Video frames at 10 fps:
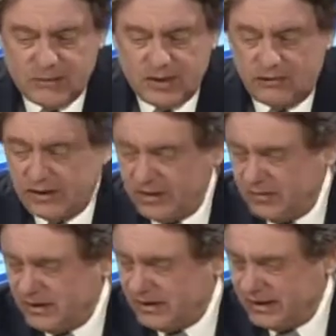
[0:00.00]
Y
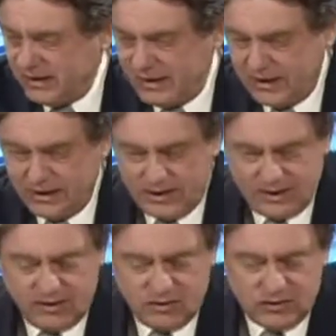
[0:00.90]
efectivamente
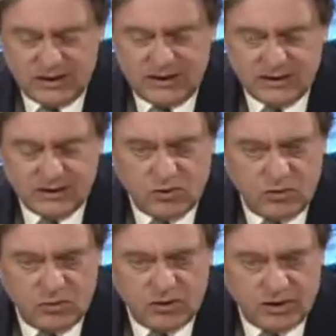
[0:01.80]
en los índices,
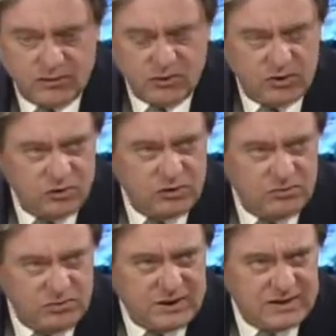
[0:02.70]
como por ejemplo del
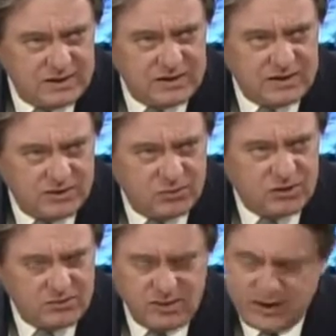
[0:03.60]
Doing Business, estamos
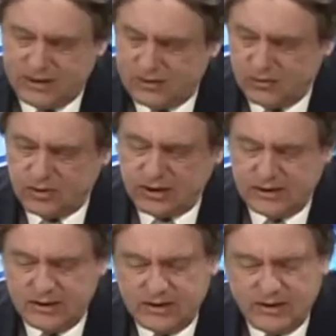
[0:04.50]
también en una